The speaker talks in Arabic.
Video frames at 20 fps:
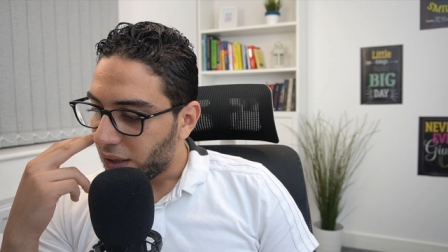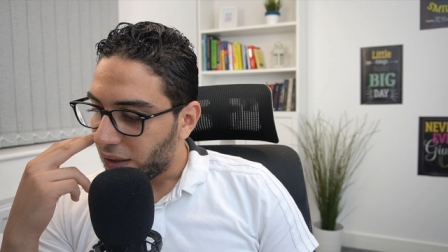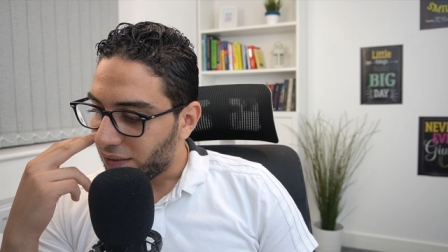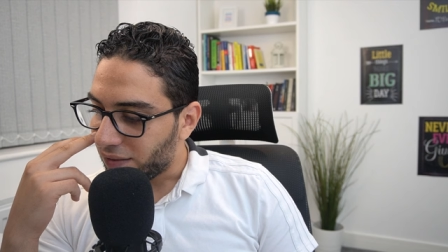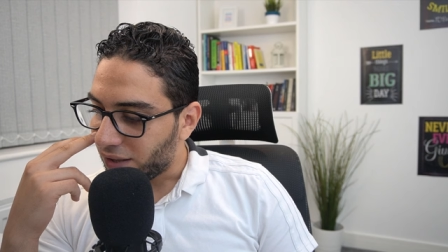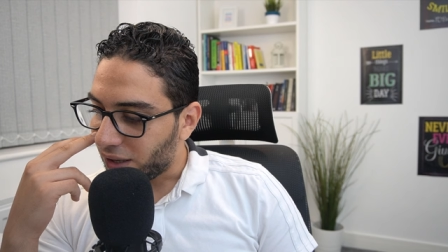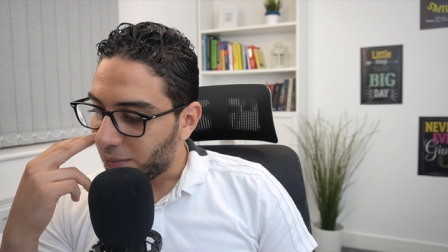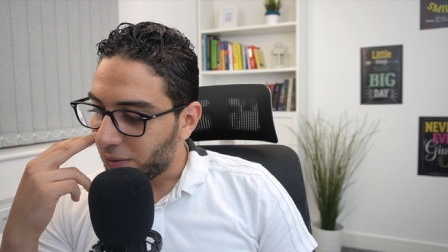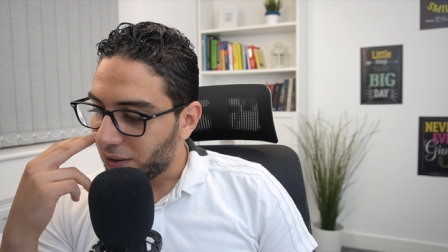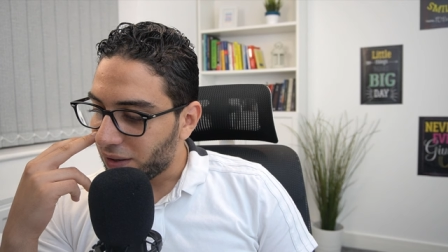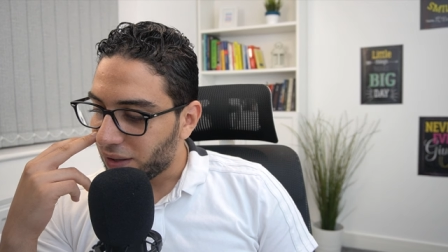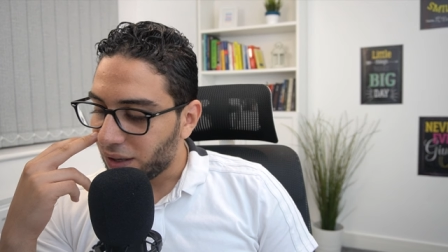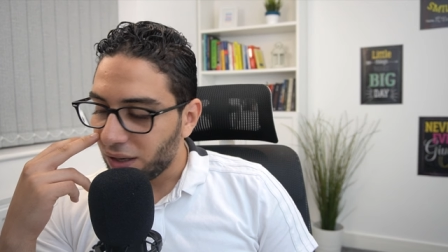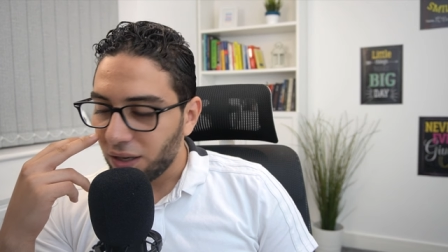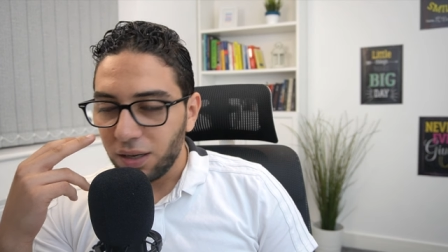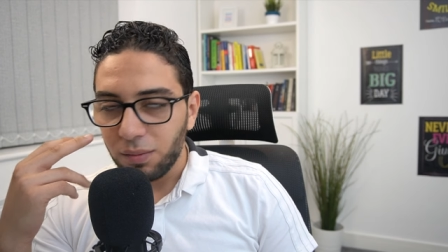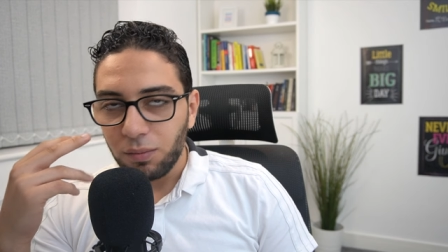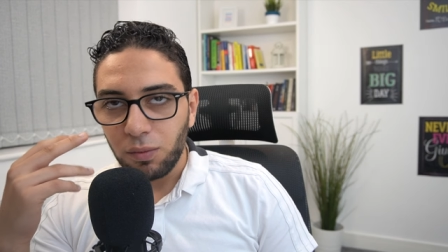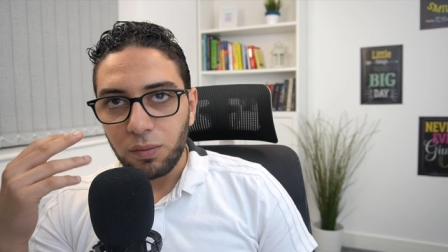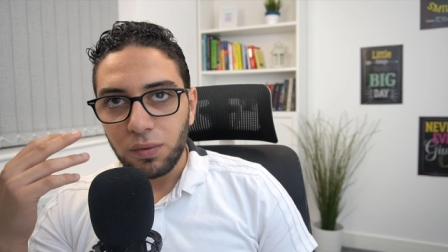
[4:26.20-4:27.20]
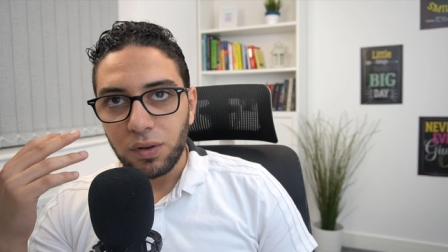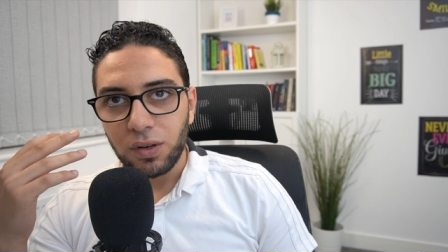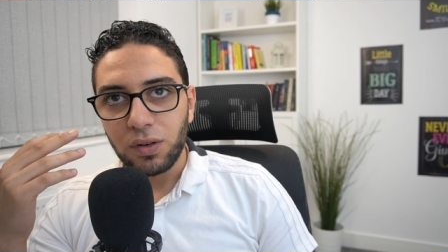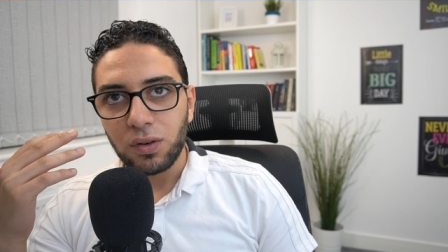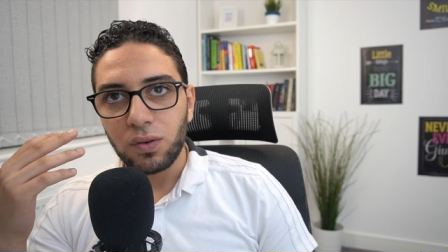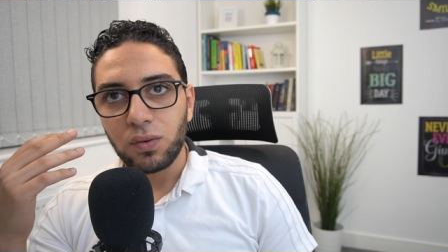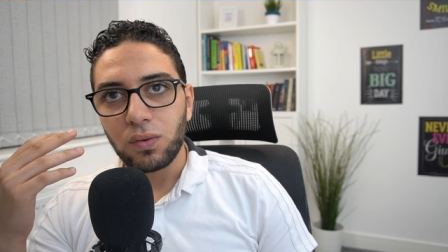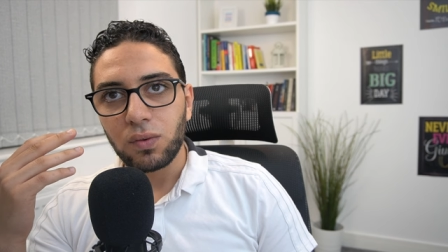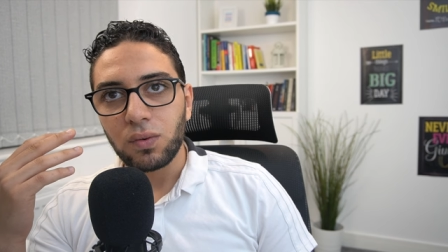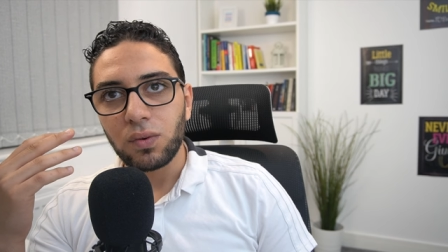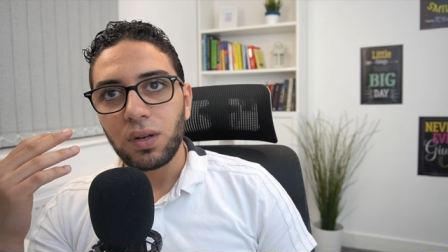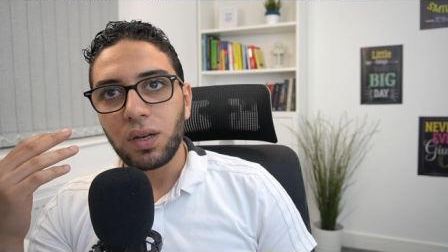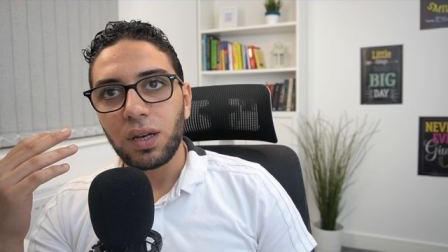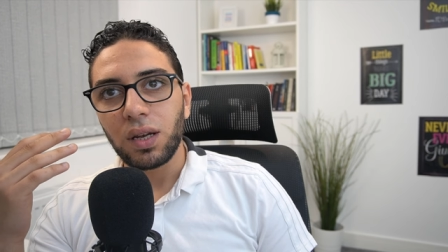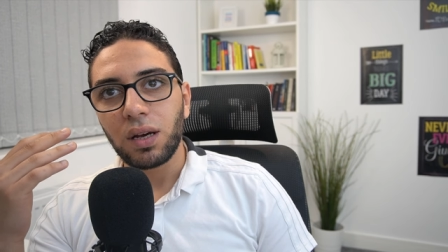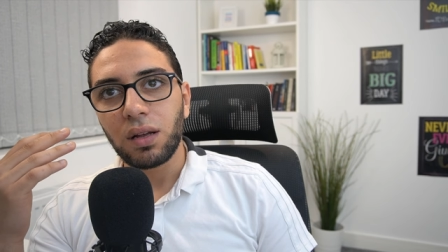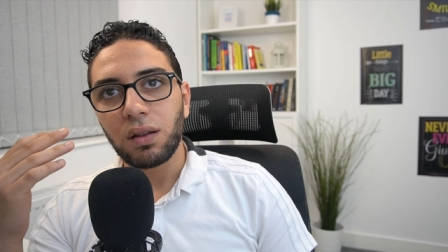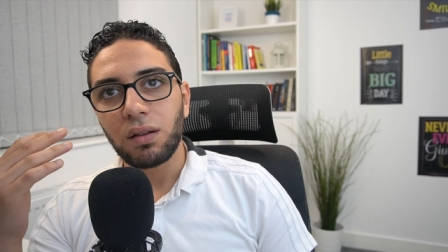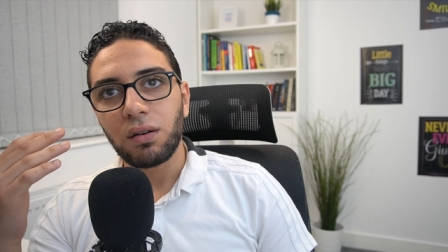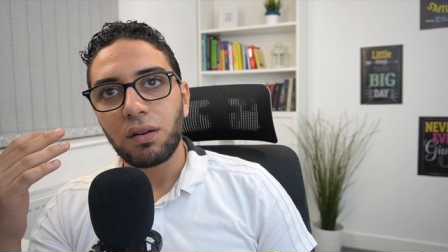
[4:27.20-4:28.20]
السبب التاني ممكن يكون
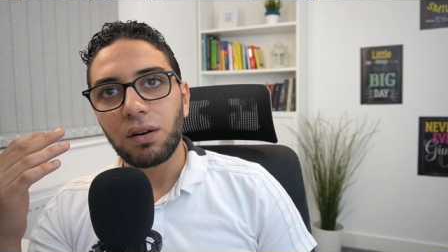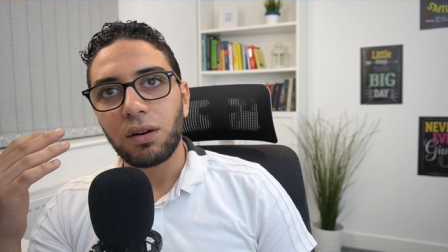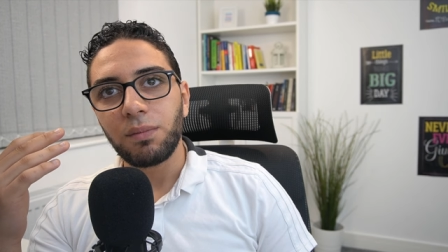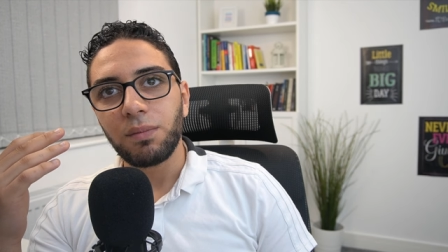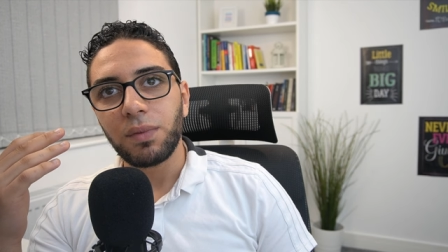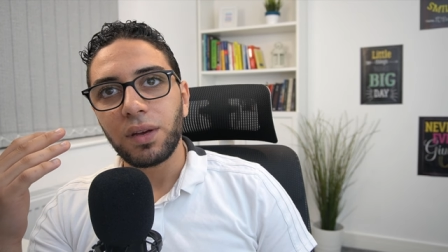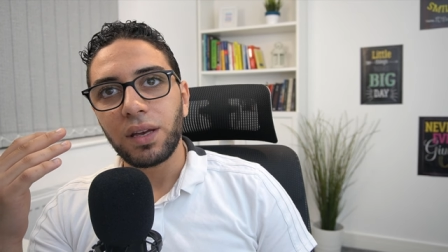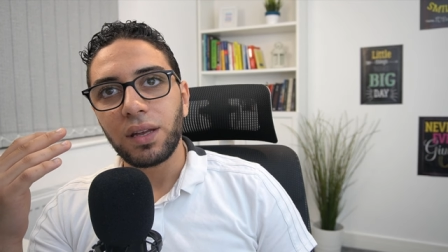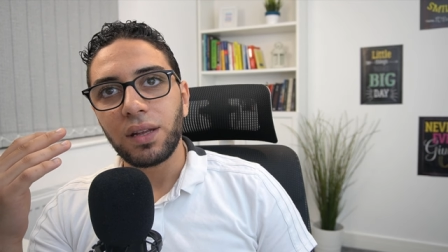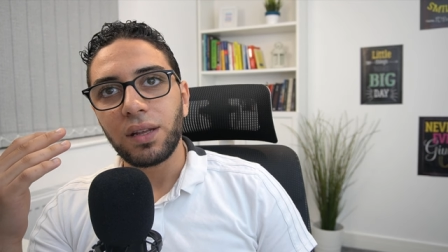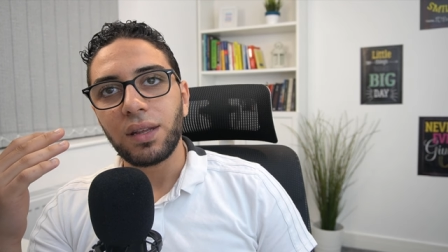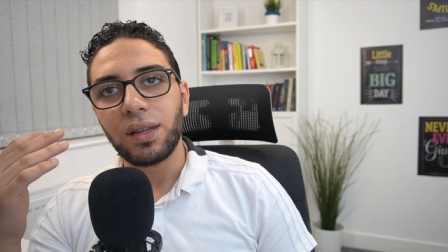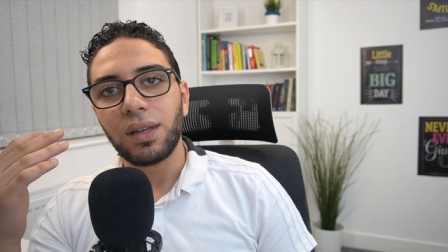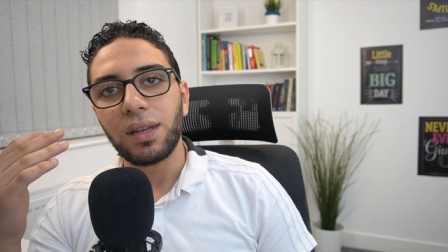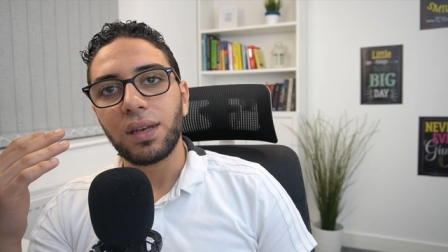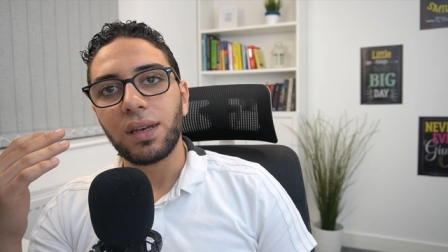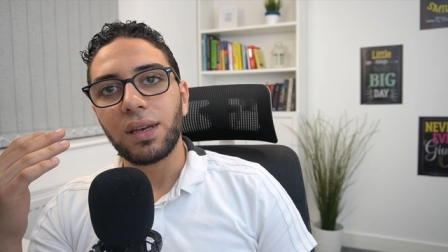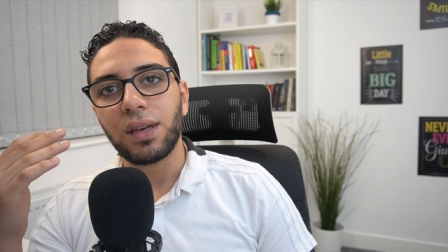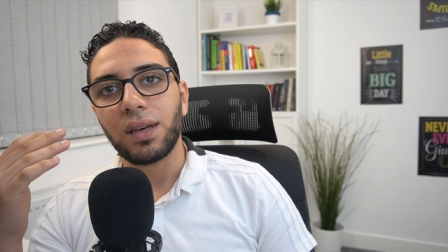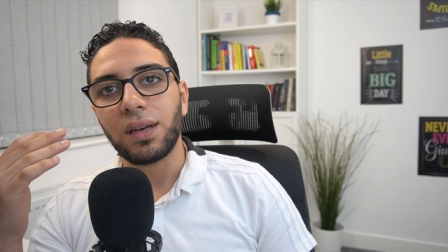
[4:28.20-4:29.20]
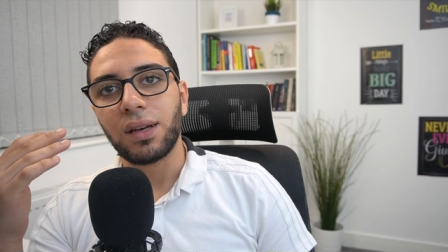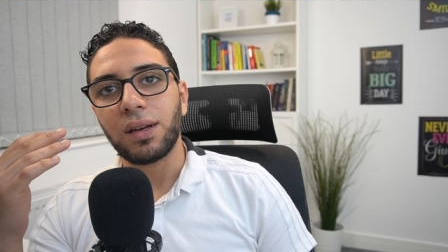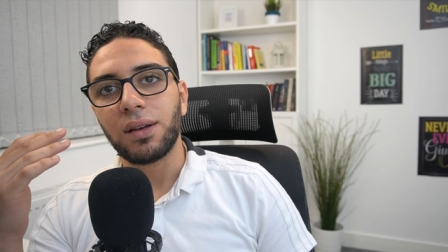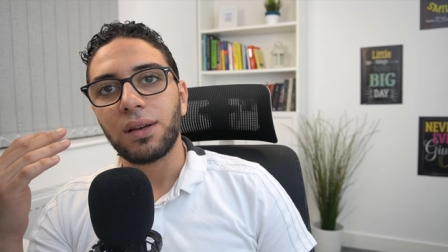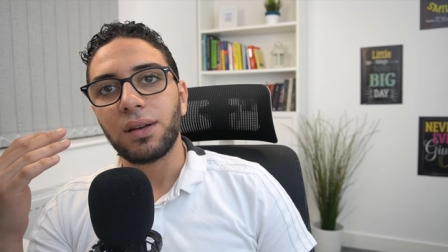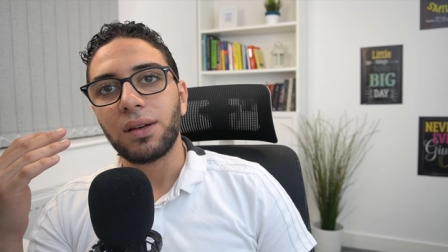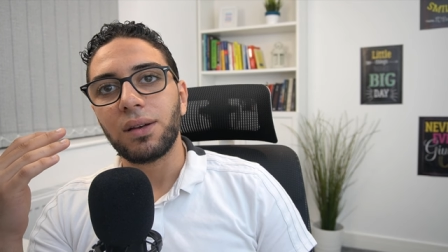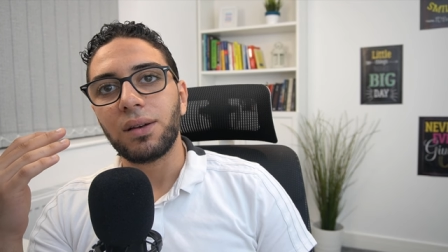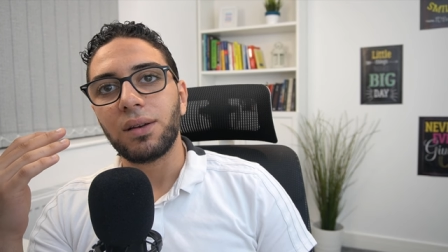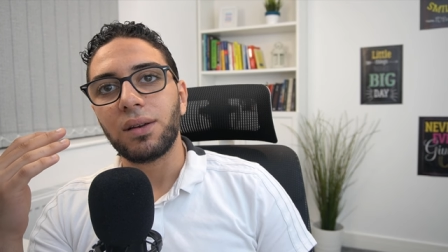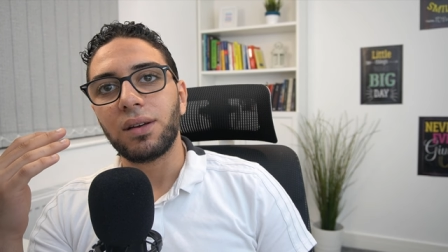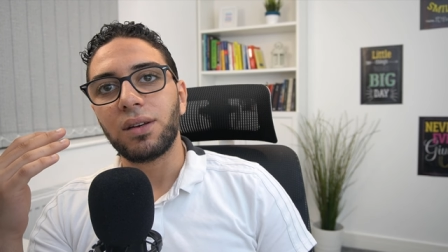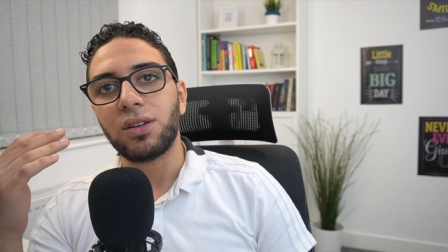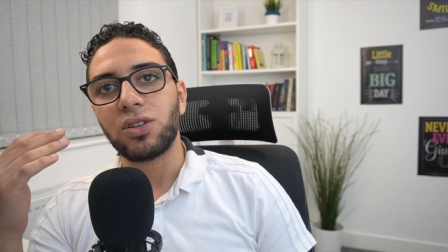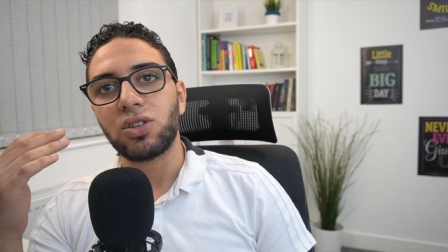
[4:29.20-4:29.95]
ليه علاقة بإن آه،